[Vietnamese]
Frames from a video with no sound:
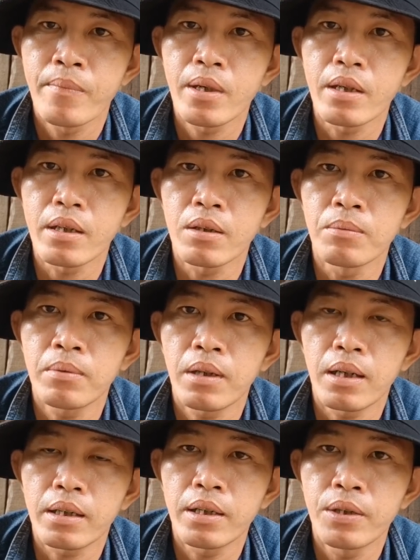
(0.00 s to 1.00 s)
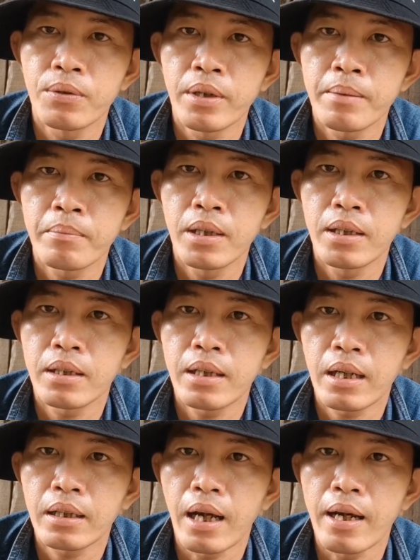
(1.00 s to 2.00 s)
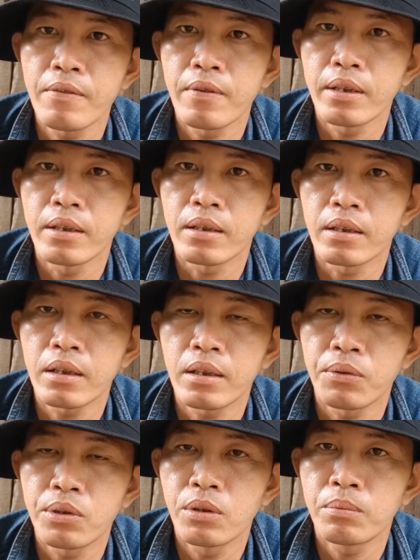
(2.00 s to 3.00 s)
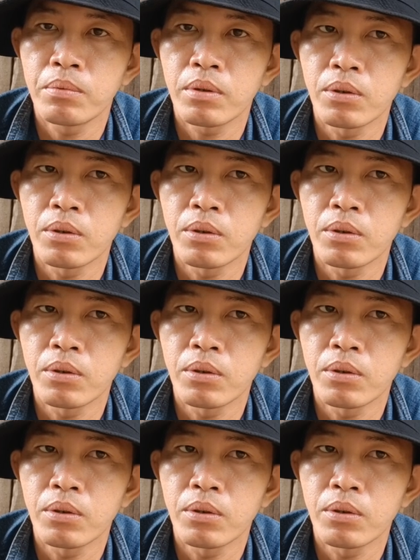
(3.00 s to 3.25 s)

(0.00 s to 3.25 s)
thì cũng là kêu em lên đăng tải về cái nội dung